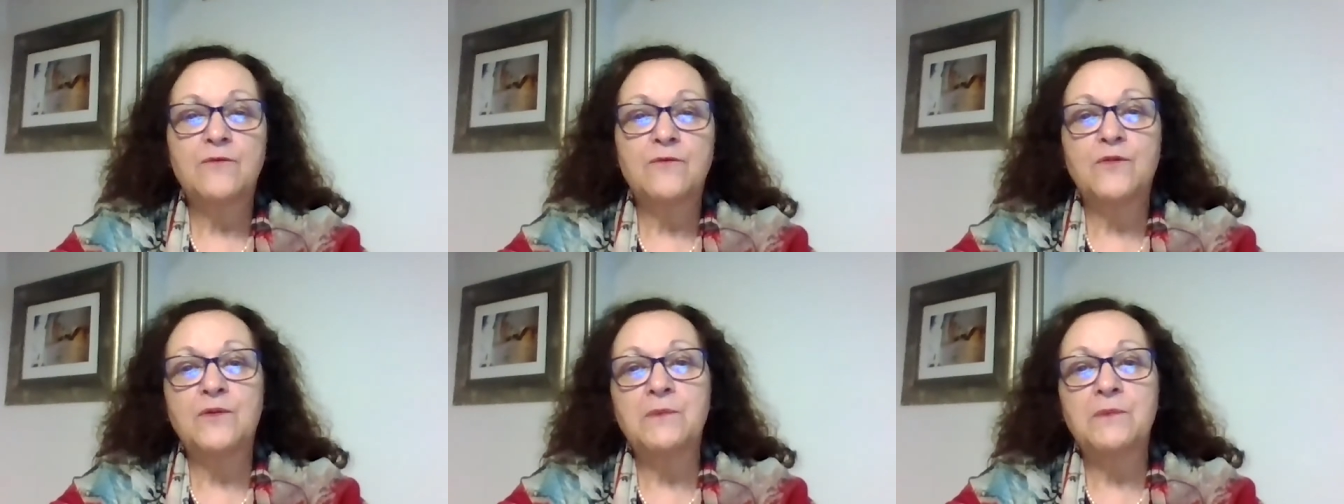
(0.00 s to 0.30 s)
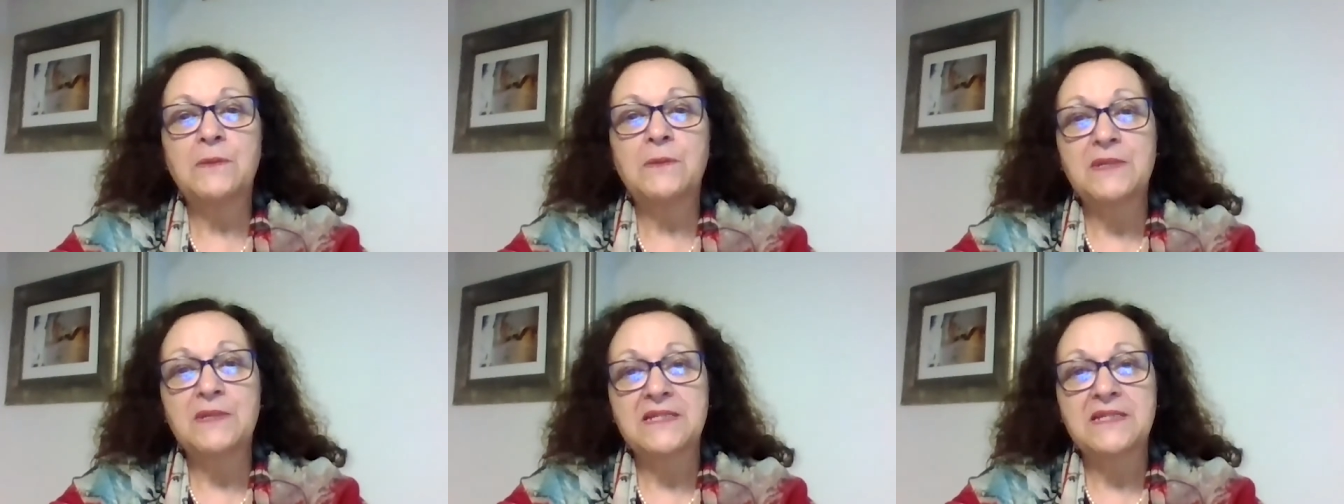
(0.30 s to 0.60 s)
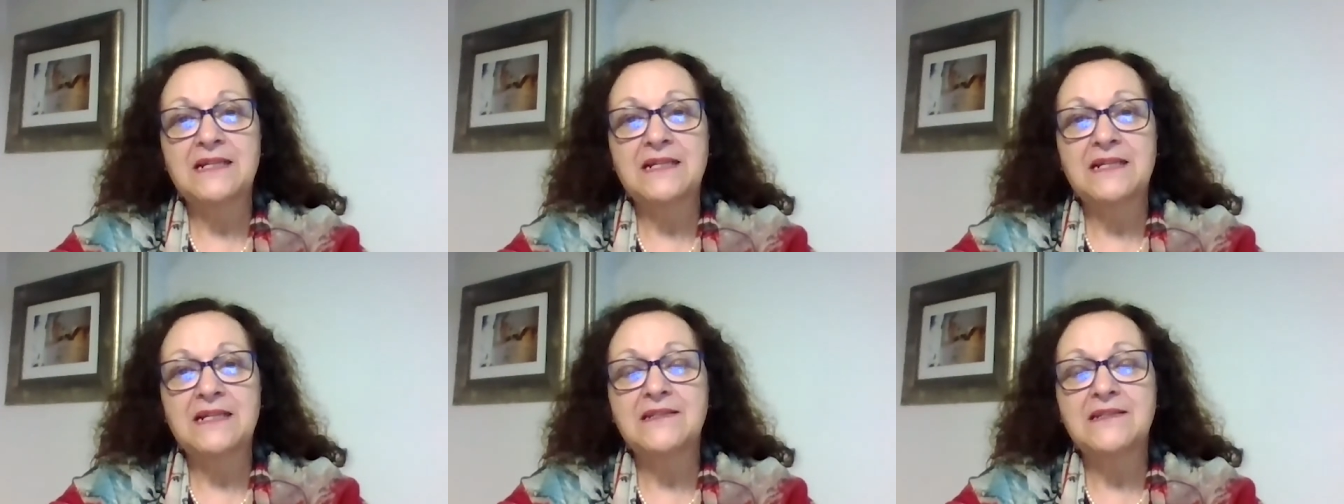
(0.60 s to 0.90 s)
foi,
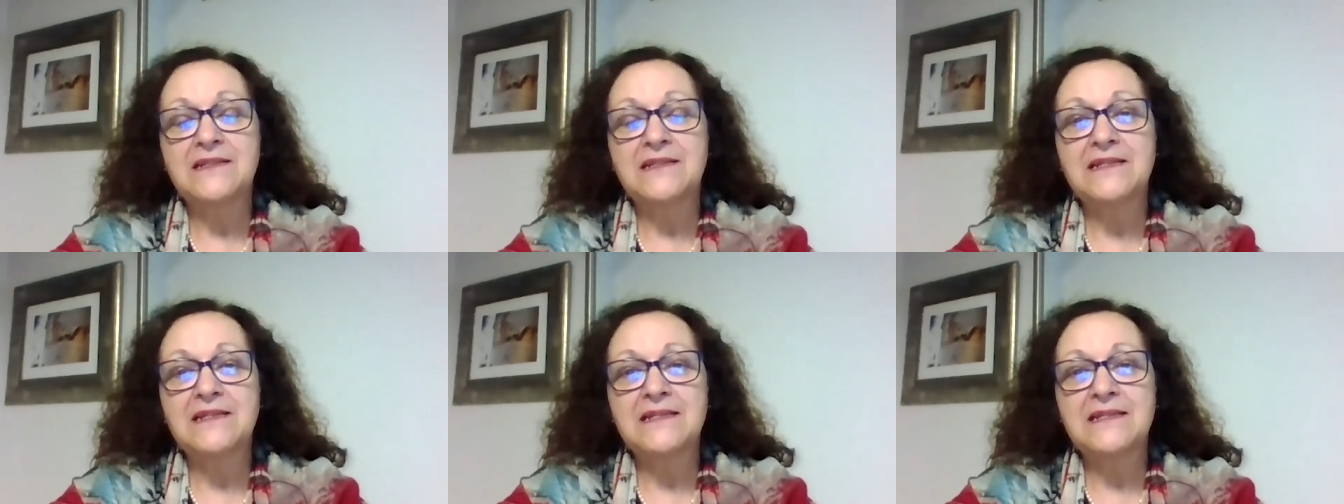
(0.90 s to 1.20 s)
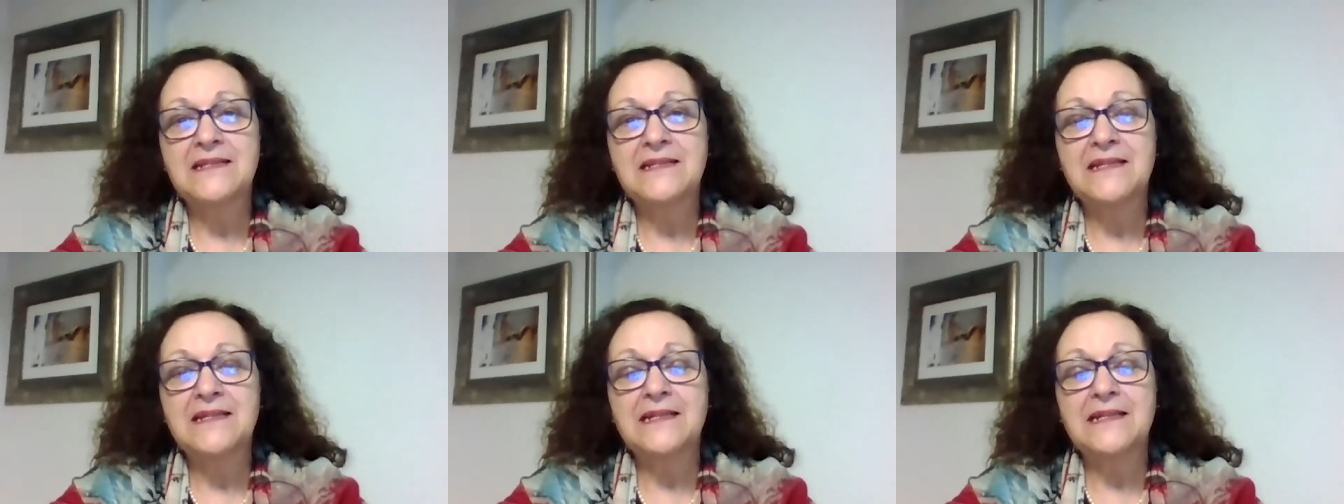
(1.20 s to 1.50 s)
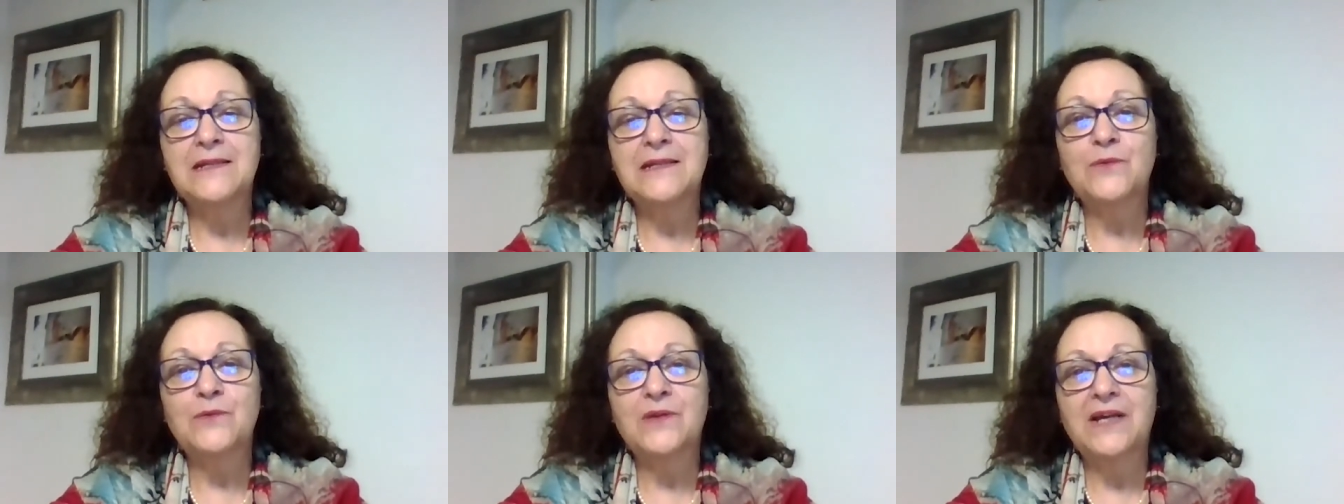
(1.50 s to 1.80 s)
apesar de, de
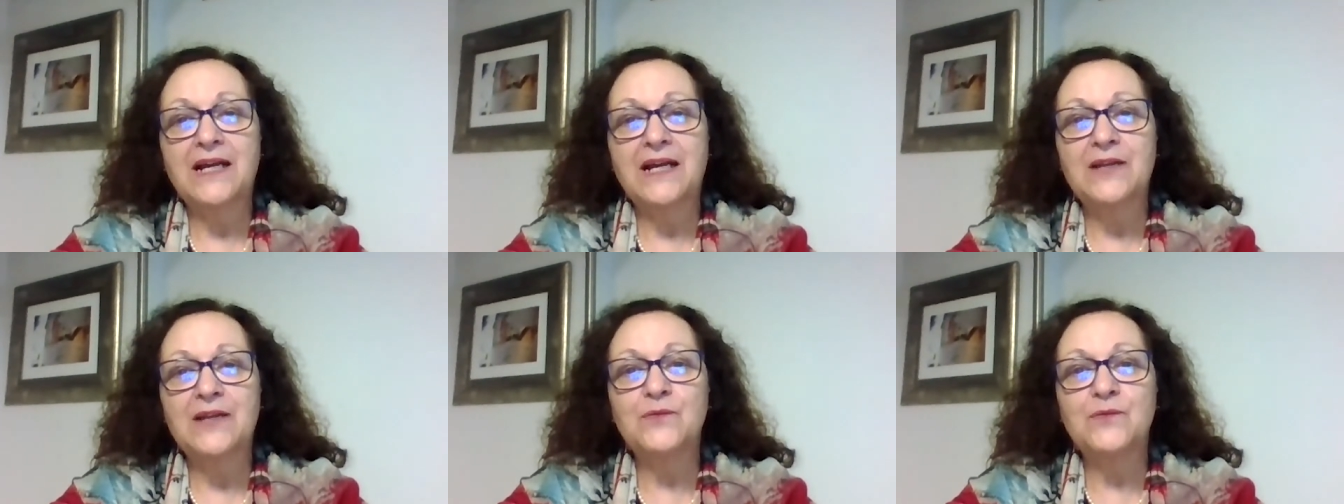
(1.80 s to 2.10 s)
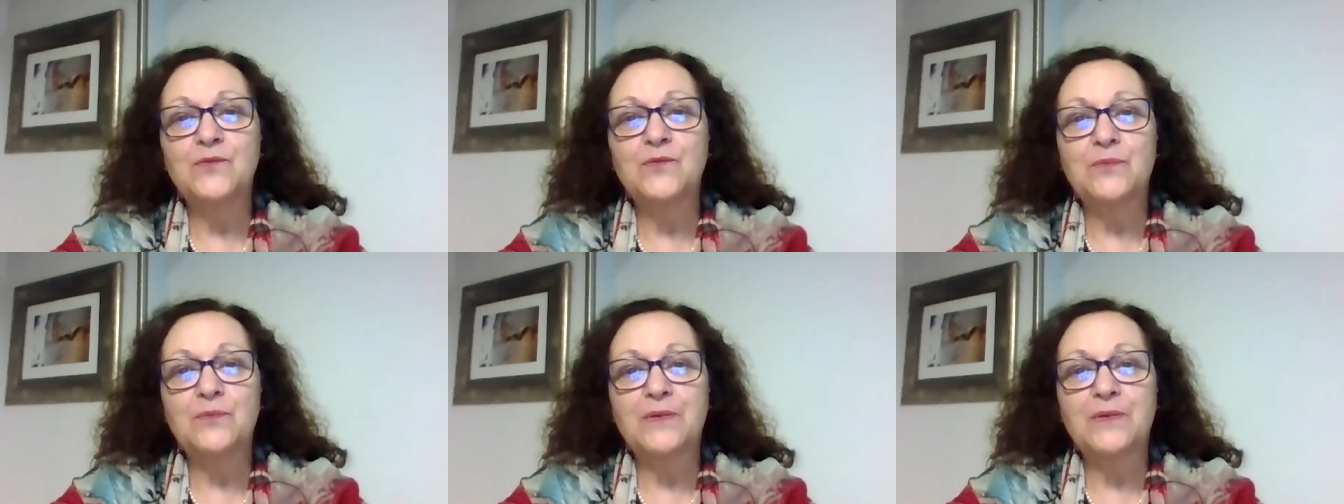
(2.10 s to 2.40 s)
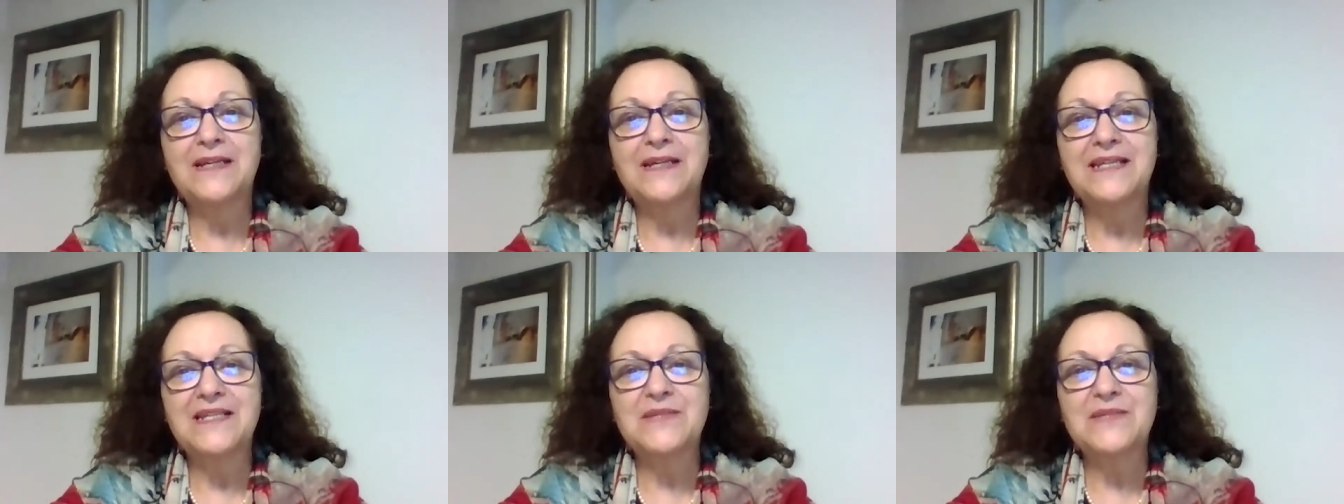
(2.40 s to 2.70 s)
ser educado num
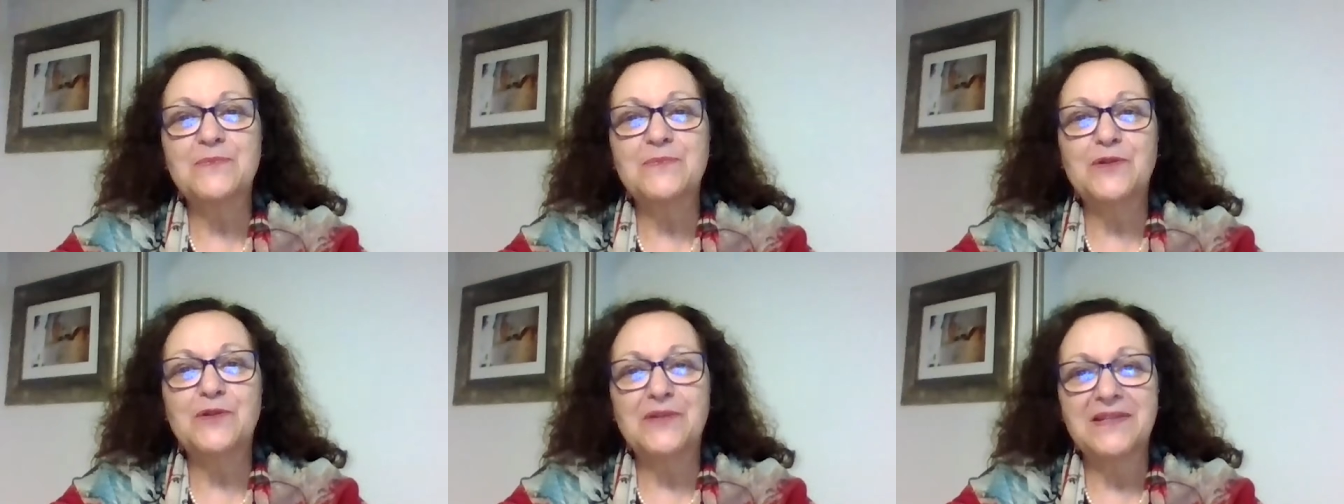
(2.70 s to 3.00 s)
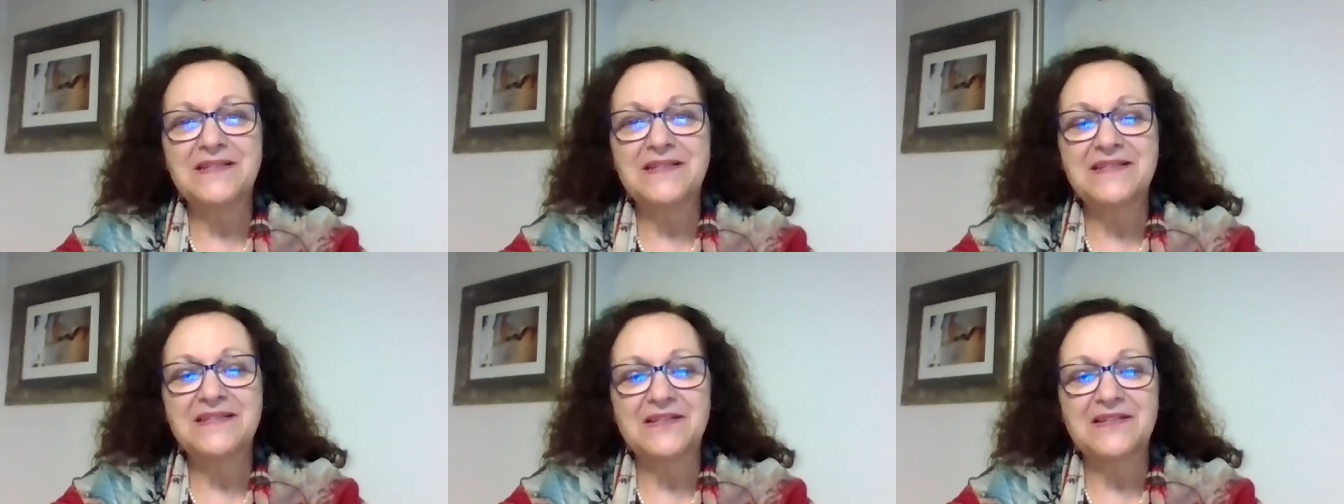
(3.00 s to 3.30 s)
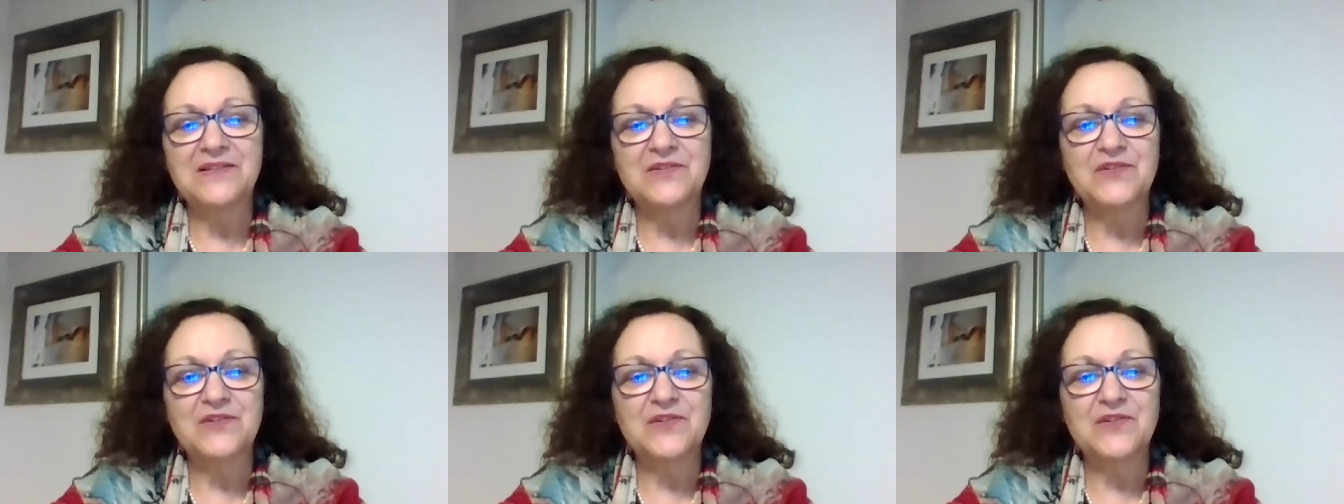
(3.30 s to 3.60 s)
país
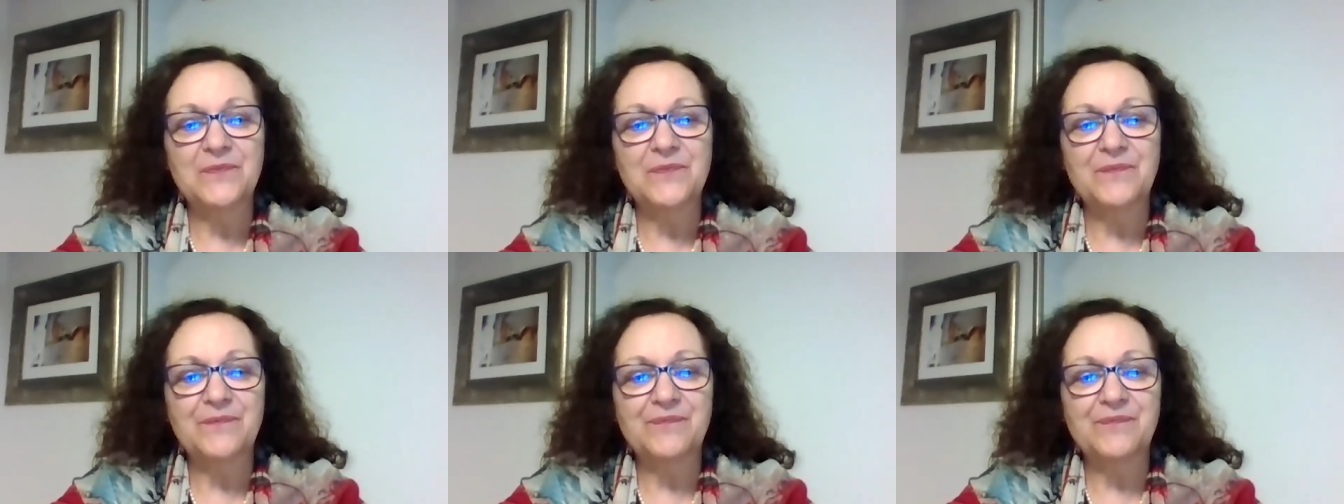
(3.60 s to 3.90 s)
protestante.